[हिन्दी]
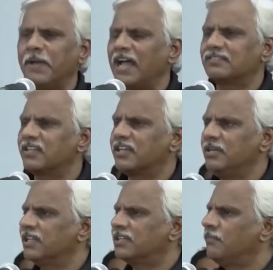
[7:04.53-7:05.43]
प्यास की
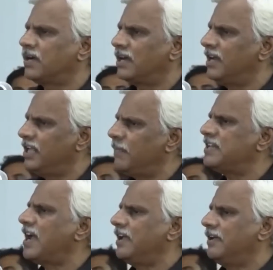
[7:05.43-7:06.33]
कीमत कम करने नहीं
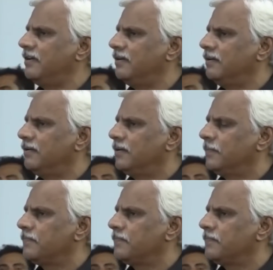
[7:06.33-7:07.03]
भेजा है